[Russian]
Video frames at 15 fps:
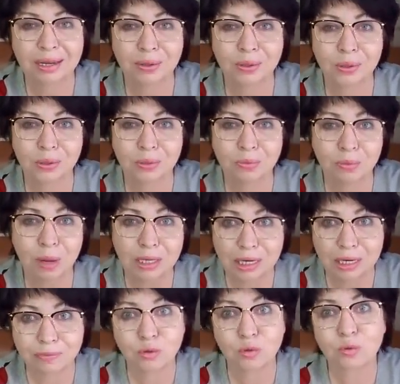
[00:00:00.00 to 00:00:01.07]
Мало
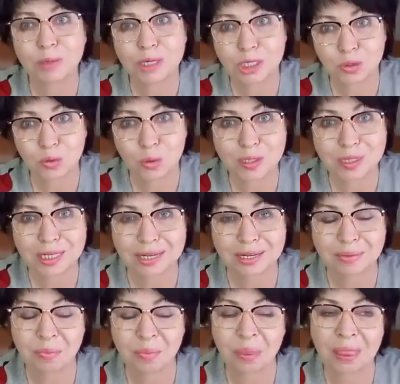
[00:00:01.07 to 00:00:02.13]
ли, вдруг проснется.